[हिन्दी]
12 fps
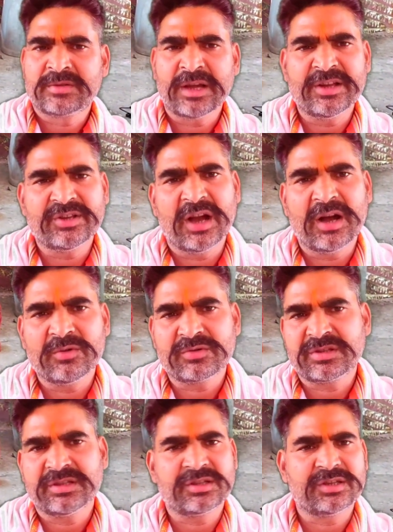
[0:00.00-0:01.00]
चाहे जहाँ
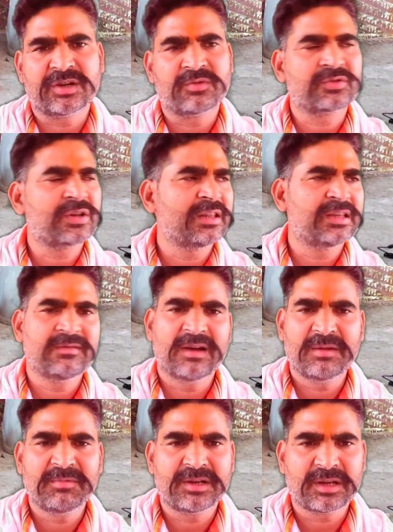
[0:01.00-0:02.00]
उसकी सिर उसका
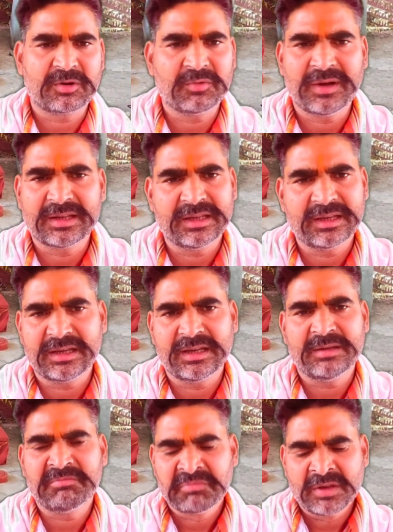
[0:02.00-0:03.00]
दीवार में टकड़वा
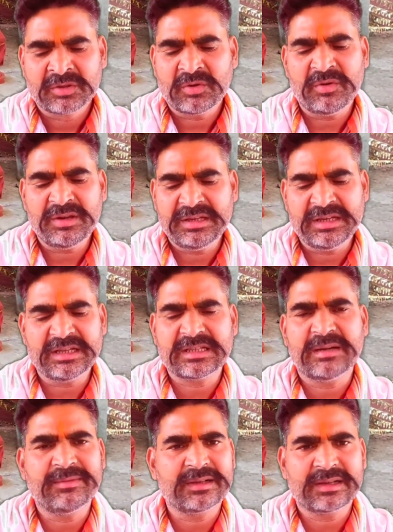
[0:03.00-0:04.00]
देंगे तो ये
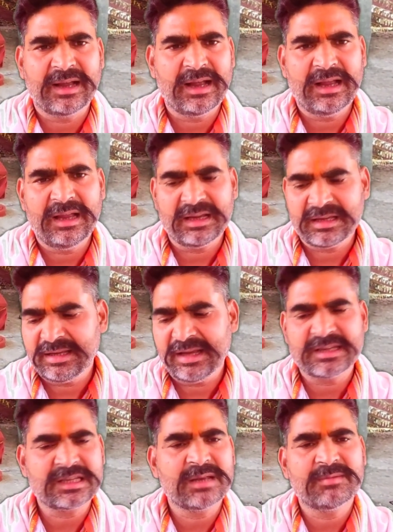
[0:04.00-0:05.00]
सब क्या है कि
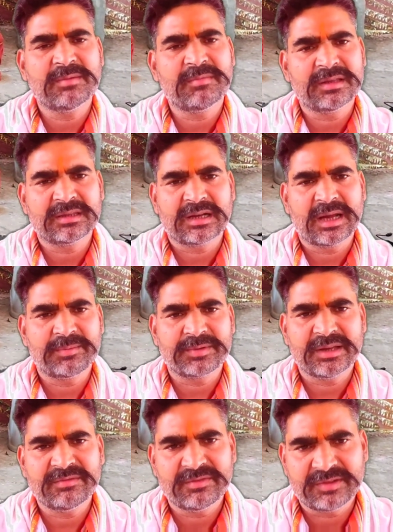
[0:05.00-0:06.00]
ऐसे में मंत्र
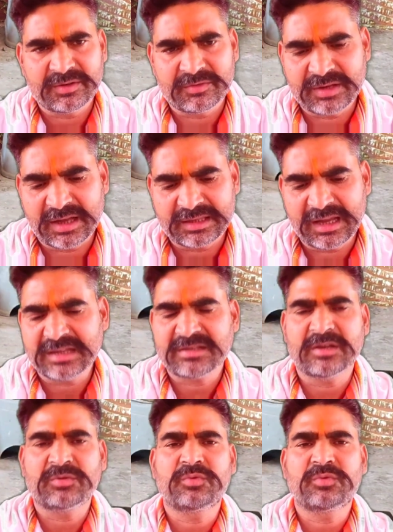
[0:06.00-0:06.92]
आपके विफल हो जाते हैं हाँ